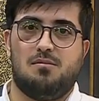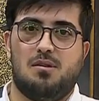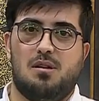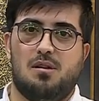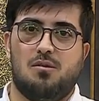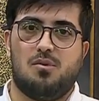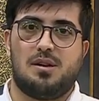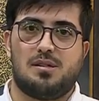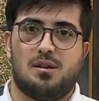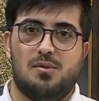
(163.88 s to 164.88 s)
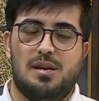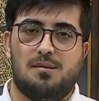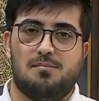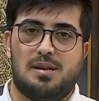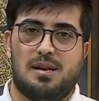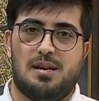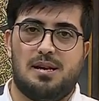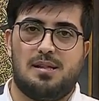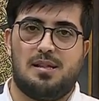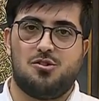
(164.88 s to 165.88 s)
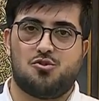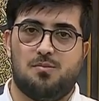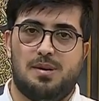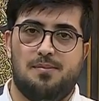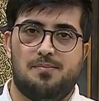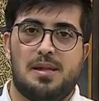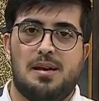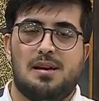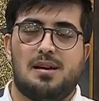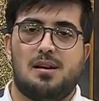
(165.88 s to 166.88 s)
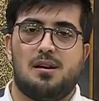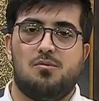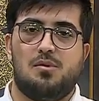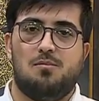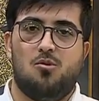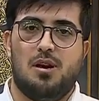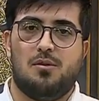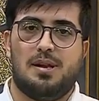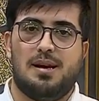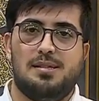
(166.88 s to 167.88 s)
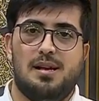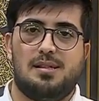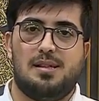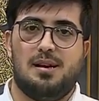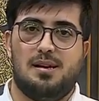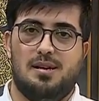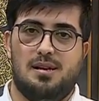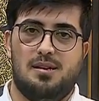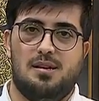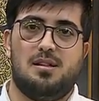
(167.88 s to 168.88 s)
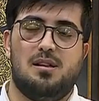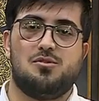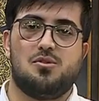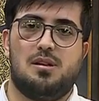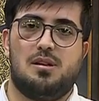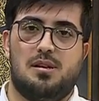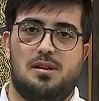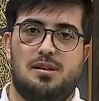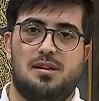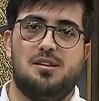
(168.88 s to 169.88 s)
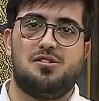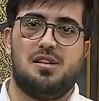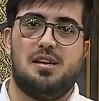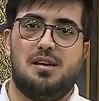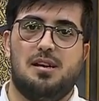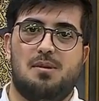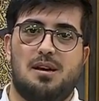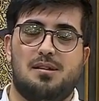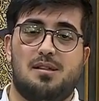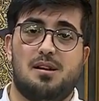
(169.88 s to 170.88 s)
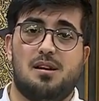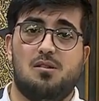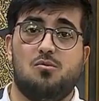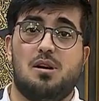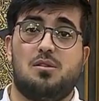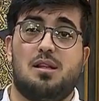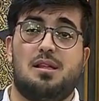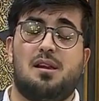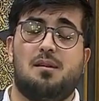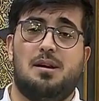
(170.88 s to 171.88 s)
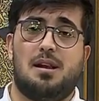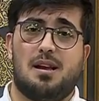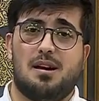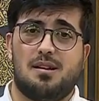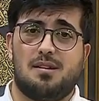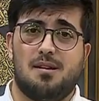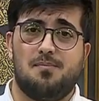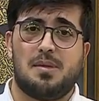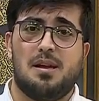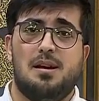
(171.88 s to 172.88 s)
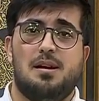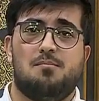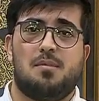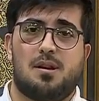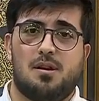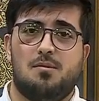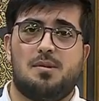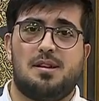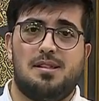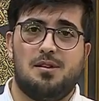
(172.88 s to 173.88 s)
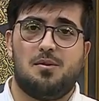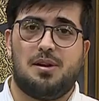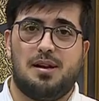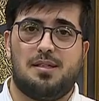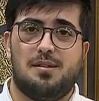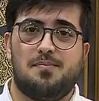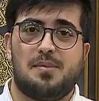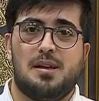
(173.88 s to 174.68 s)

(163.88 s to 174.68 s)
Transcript: آه، وقت طويل من التجربة آه، والمحاولات حتى يعني تحصل النتيجة النهائية بهذه الطريقة وأتدرب على الخارطة مرة ومرتين وثلاثة